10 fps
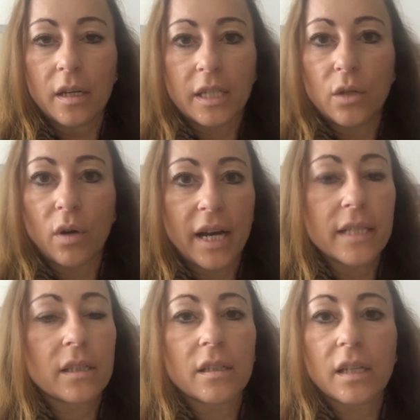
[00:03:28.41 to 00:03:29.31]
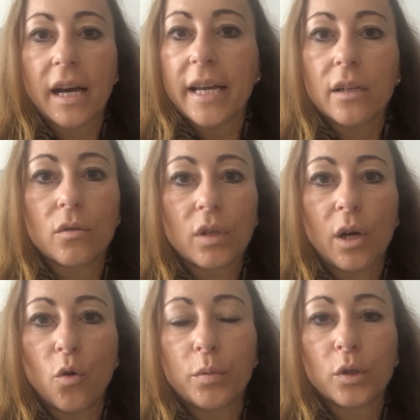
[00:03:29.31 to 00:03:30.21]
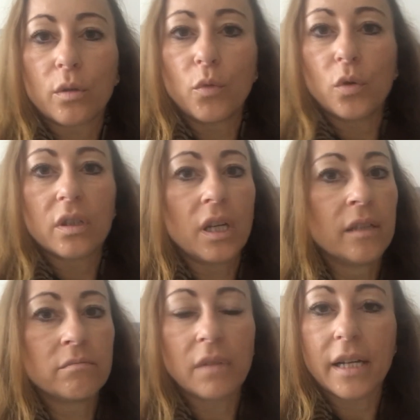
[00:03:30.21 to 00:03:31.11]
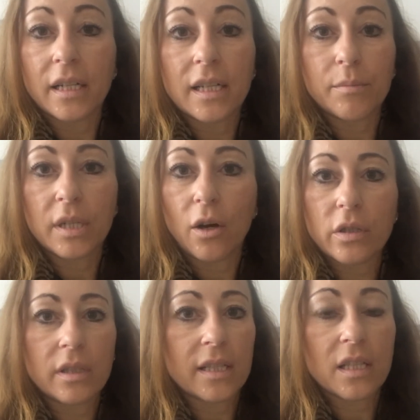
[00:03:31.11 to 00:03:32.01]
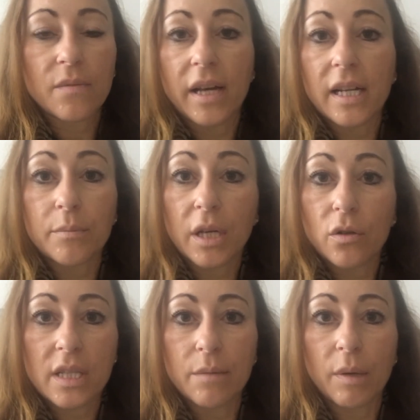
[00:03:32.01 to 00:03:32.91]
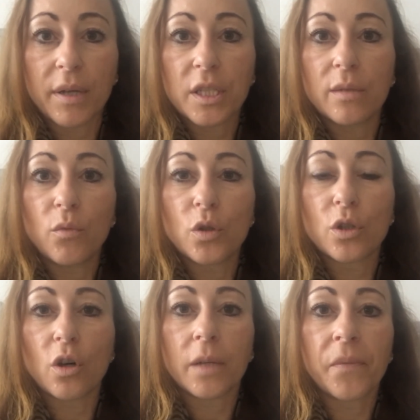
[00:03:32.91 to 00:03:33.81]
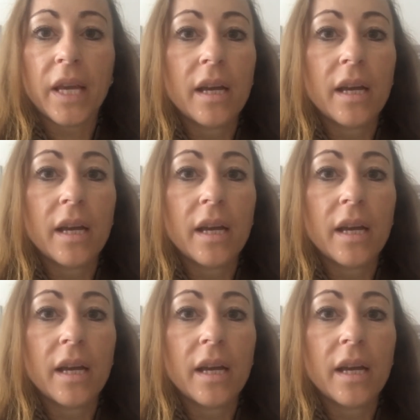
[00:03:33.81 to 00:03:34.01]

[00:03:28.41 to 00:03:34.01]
ein Kilo Reis, Getreide oder Obst, Gemüse, anderthalbtausend, lass es zweieinhalbtausend sein bei manchen Gemüsesorten.